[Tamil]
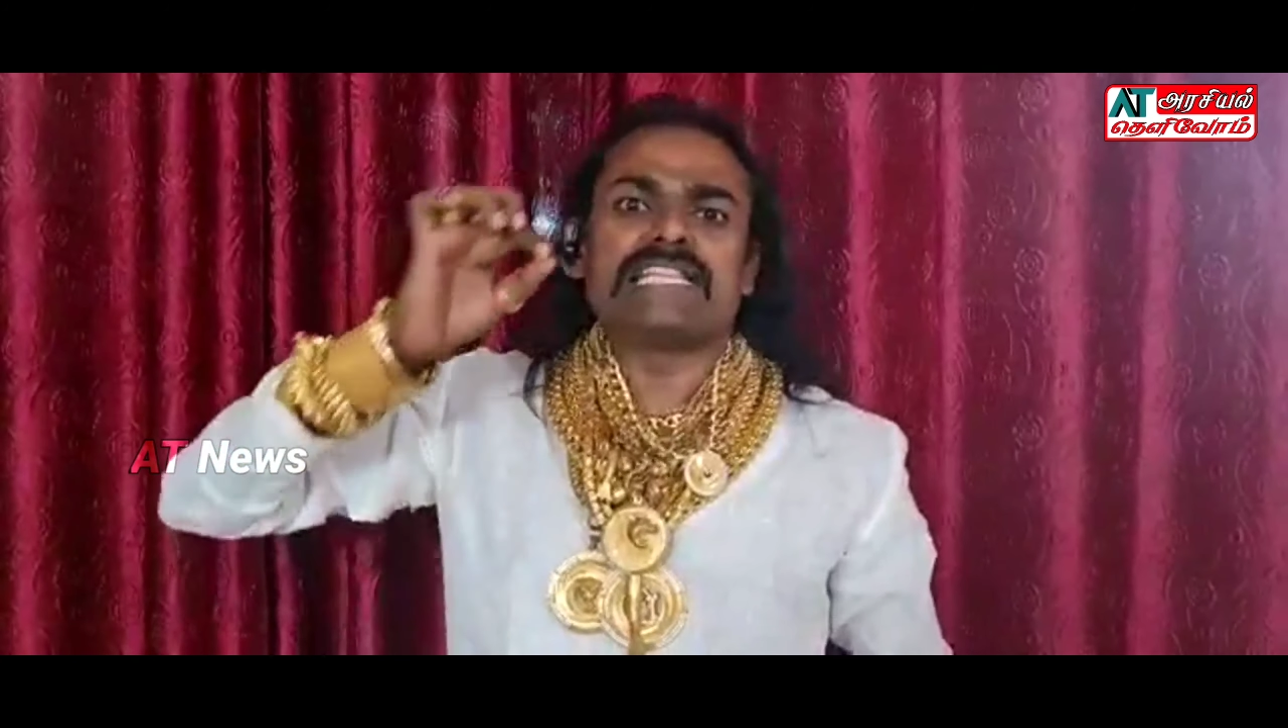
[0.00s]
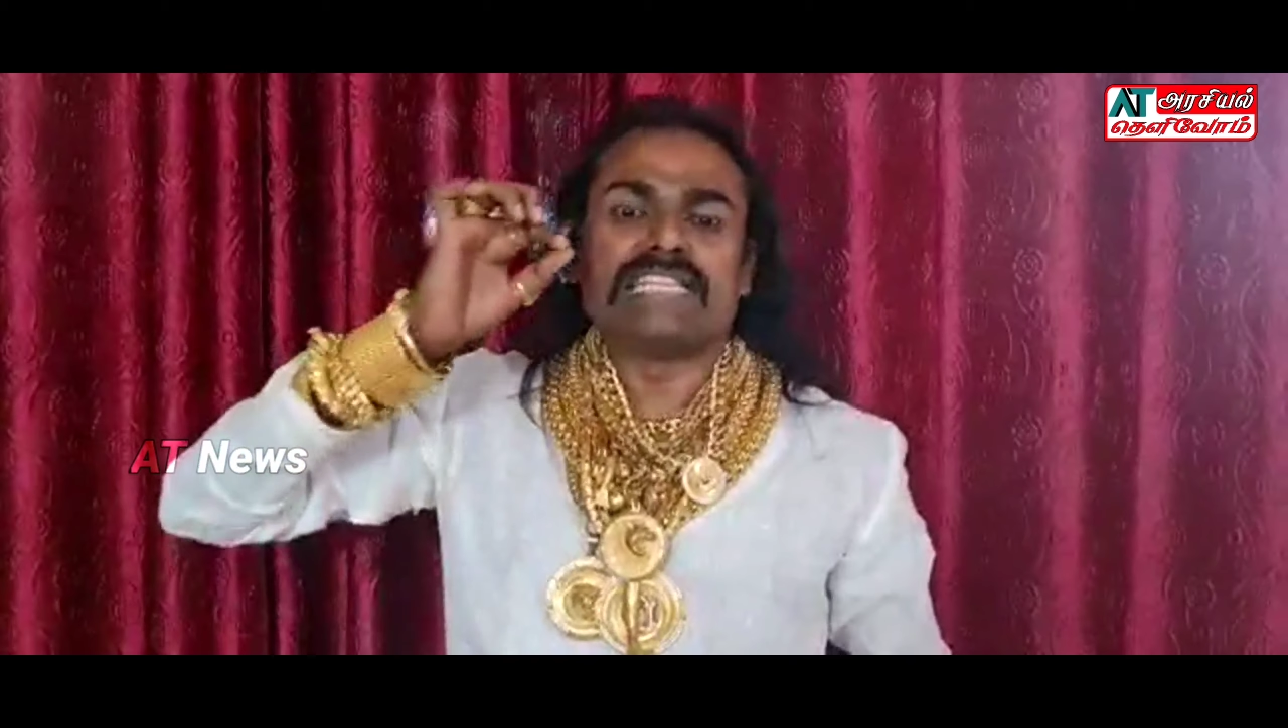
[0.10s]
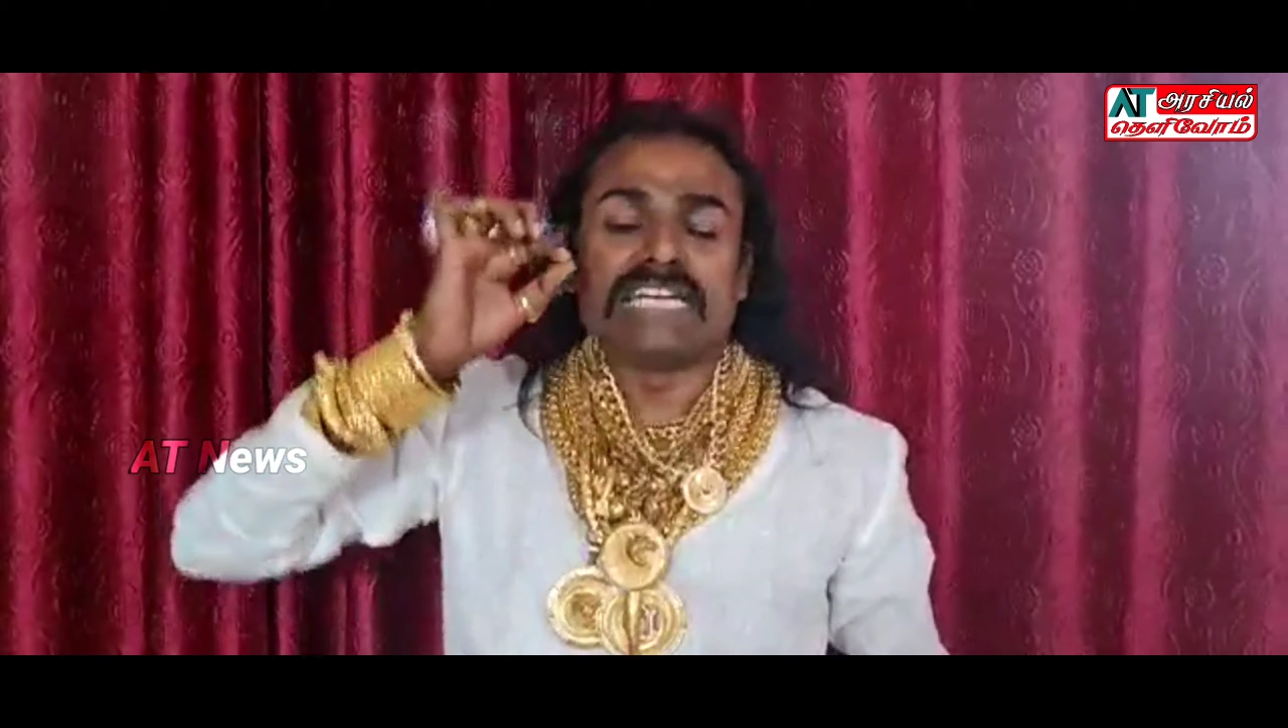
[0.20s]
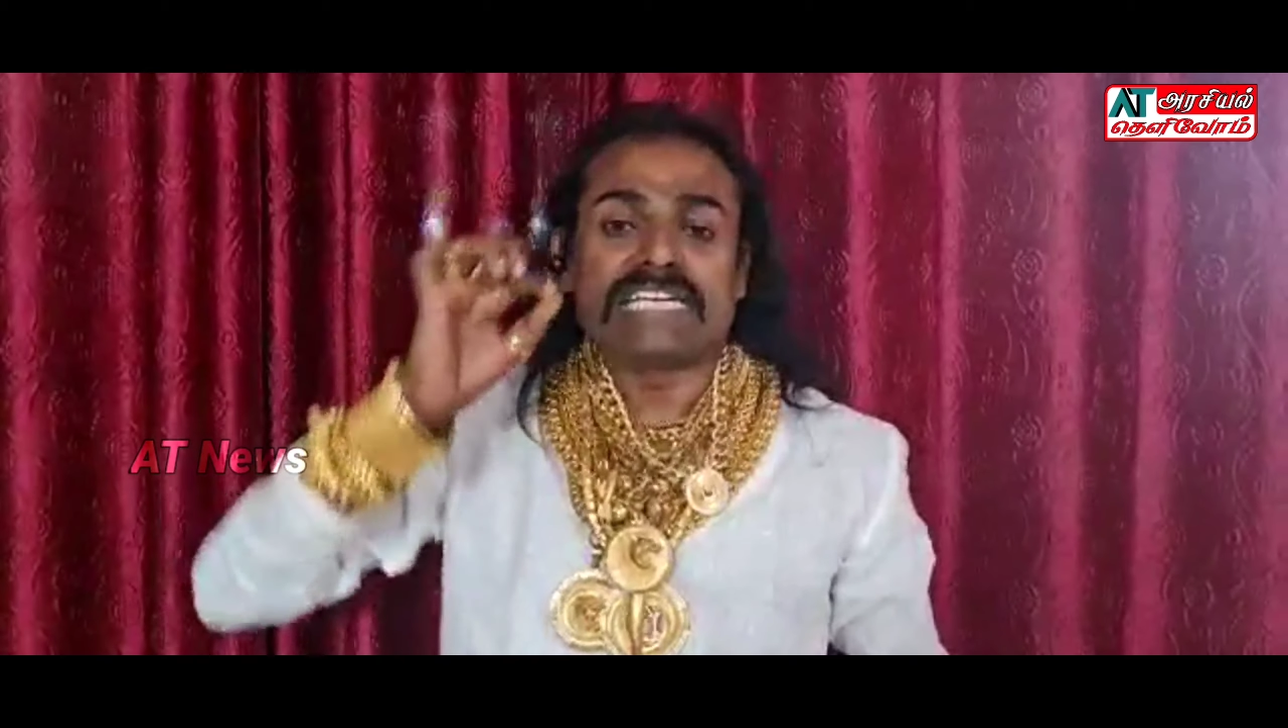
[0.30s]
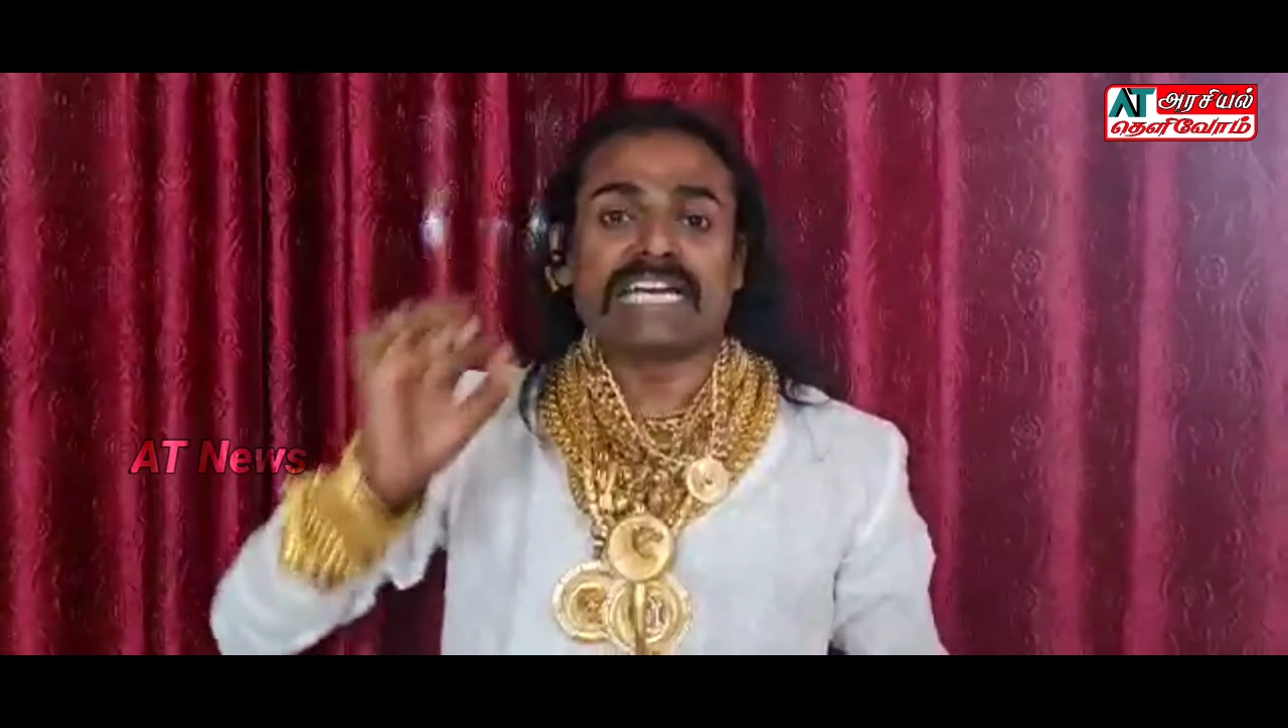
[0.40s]

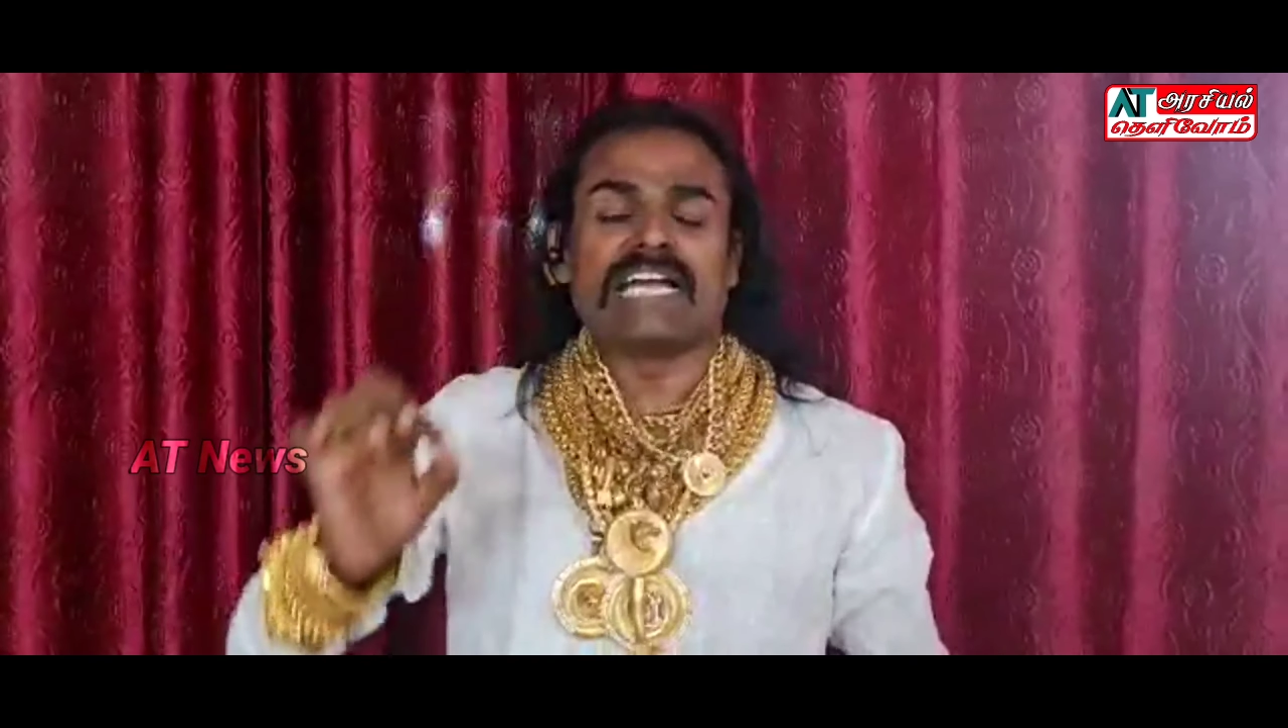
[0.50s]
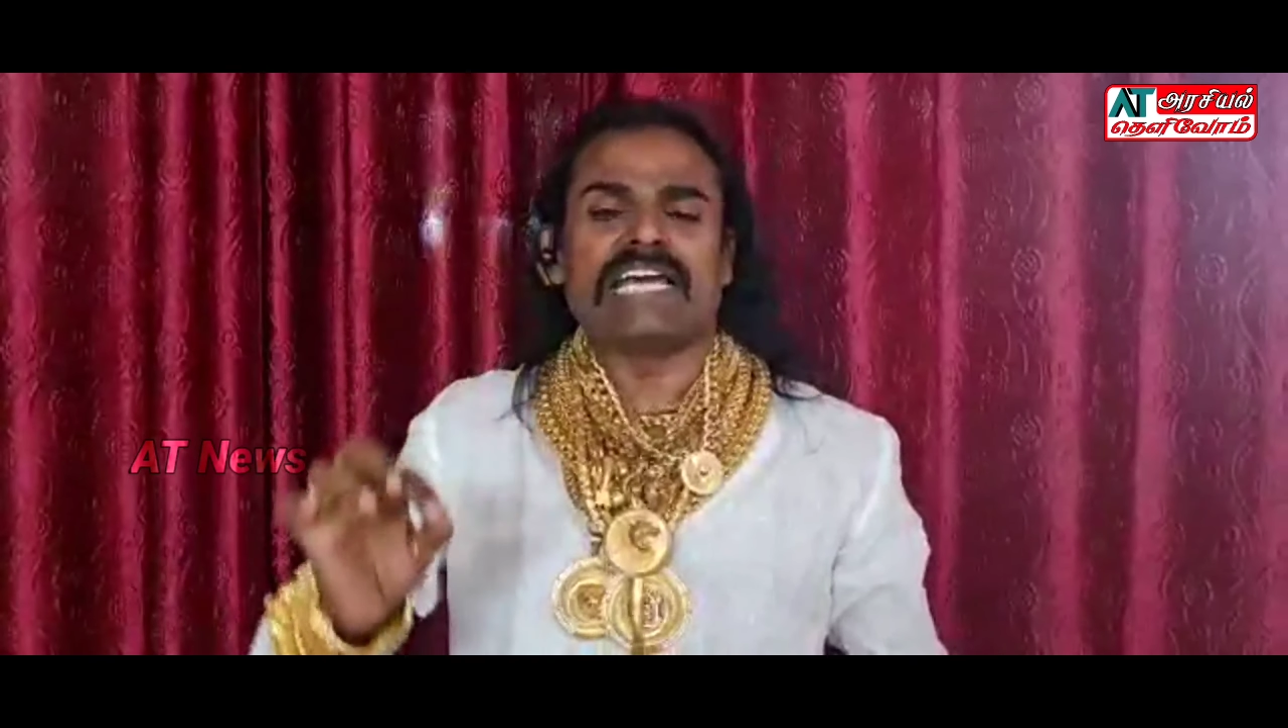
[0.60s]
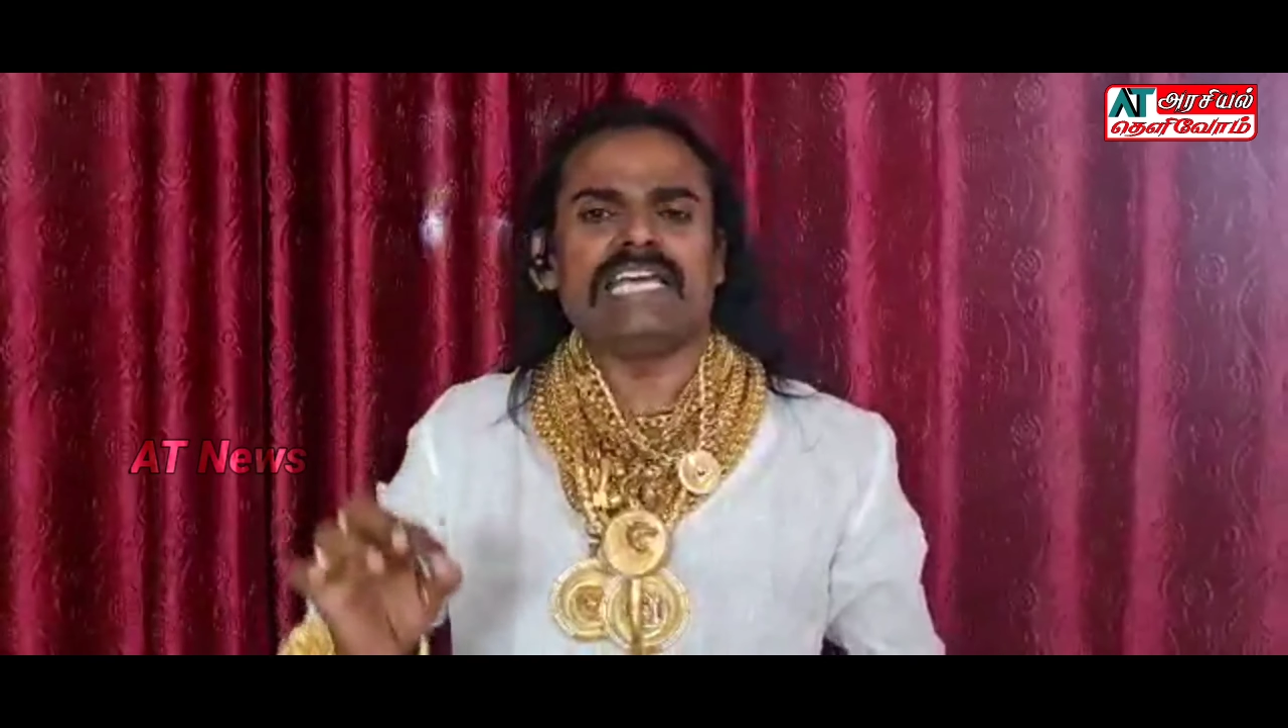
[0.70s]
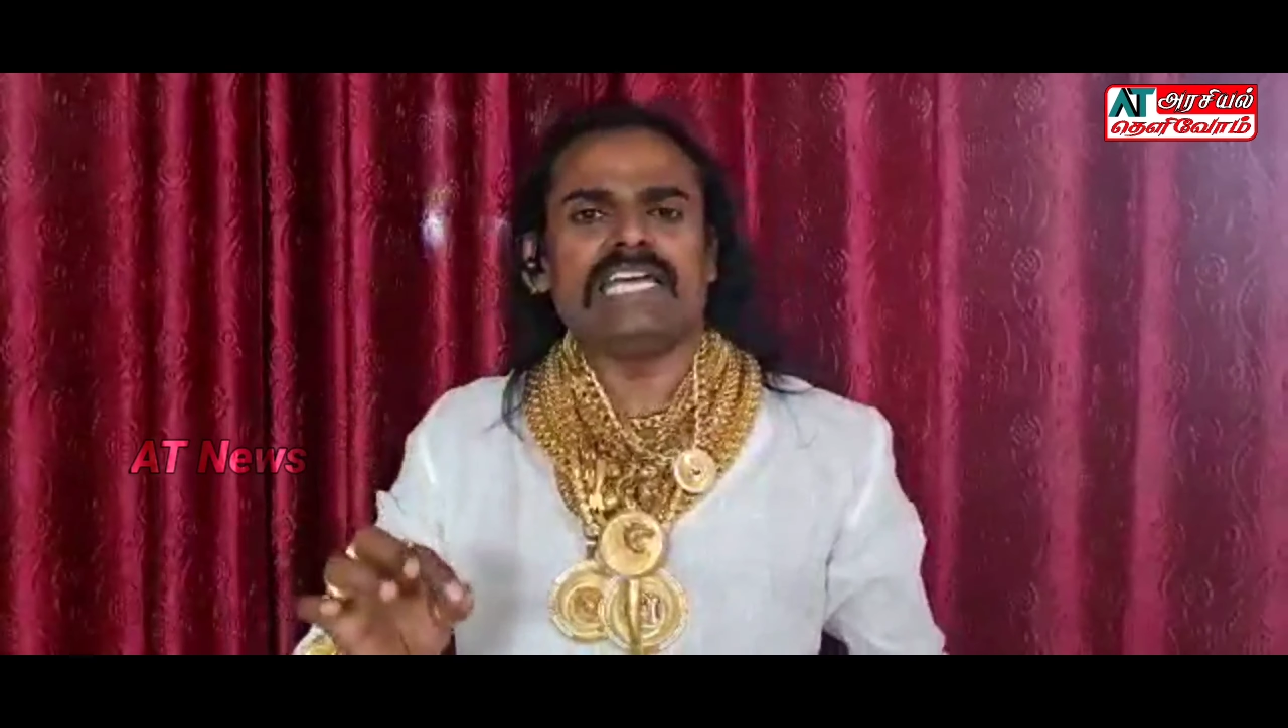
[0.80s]
திட்டங்களை